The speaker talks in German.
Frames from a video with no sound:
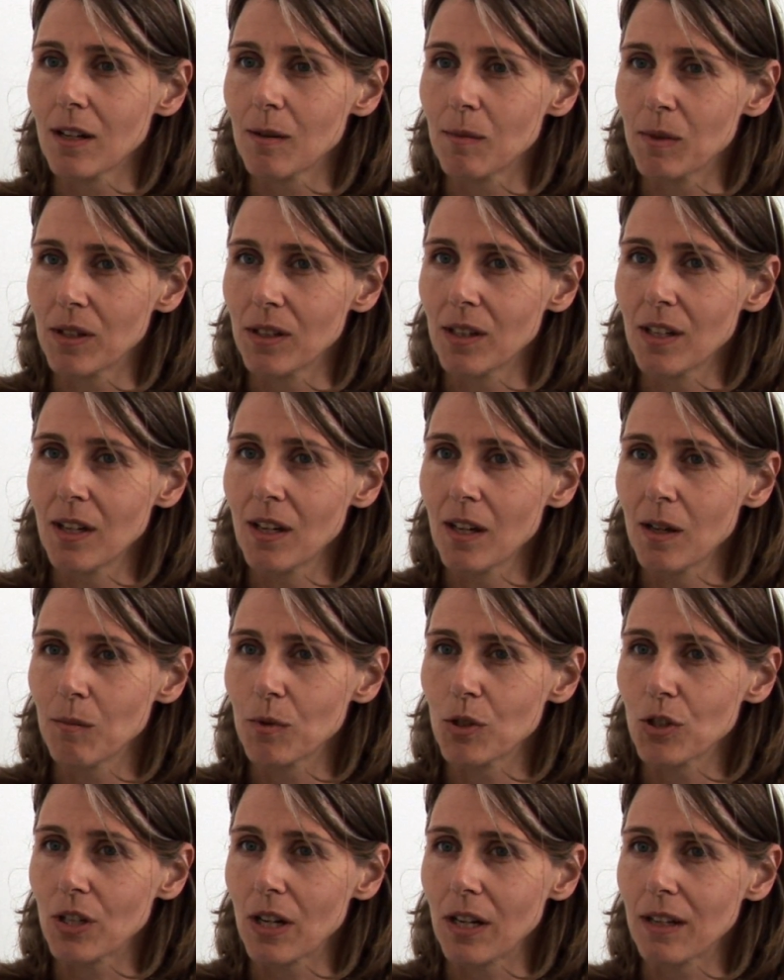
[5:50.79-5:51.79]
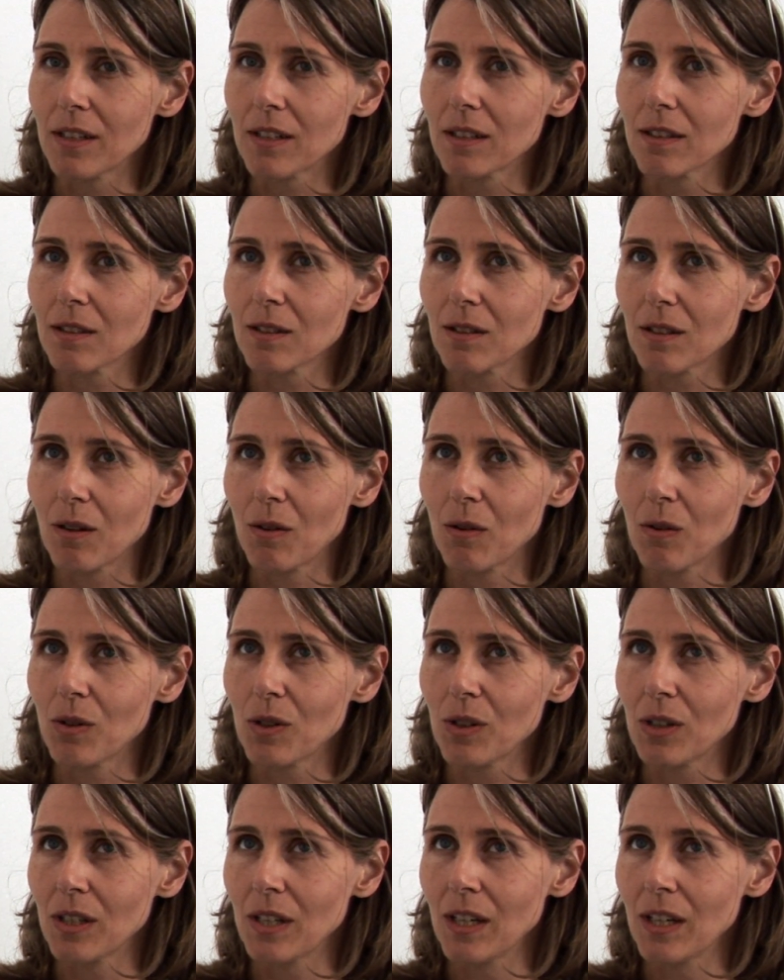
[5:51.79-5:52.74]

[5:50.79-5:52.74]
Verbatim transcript: aber Bestand ist auch,